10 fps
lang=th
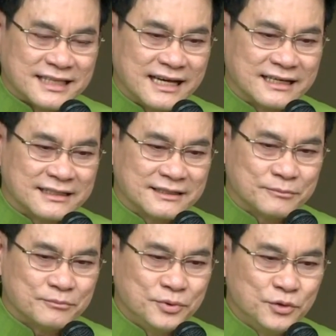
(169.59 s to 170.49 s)
ทาง
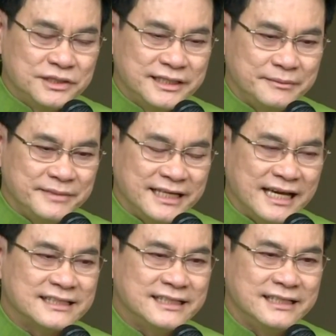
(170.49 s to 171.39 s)
ผู้ที่มีห
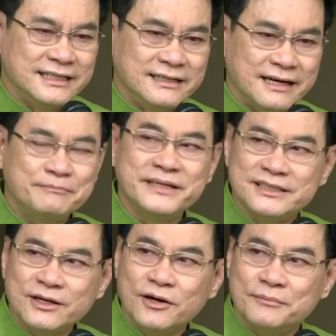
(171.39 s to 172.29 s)
น้าที่รับผิ
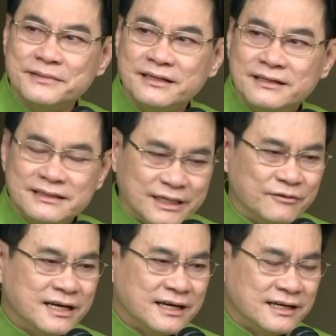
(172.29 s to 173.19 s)
ดชอบแต่
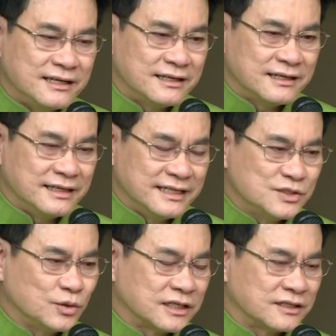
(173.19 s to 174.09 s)
ว่าใน
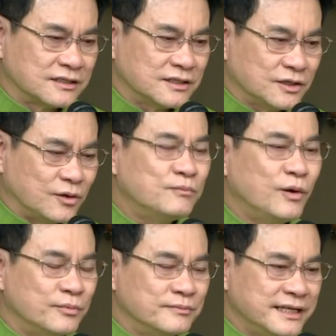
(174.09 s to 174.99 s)
ส่วนของ
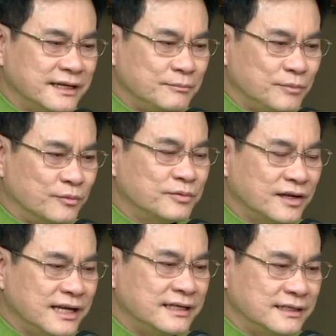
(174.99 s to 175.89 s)
ผมเนี่ยผม
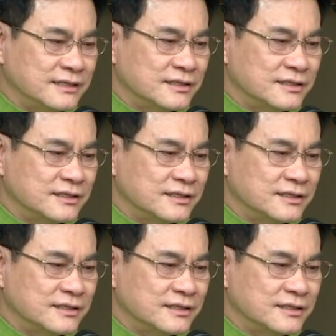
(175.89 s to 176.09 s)
ก็ได้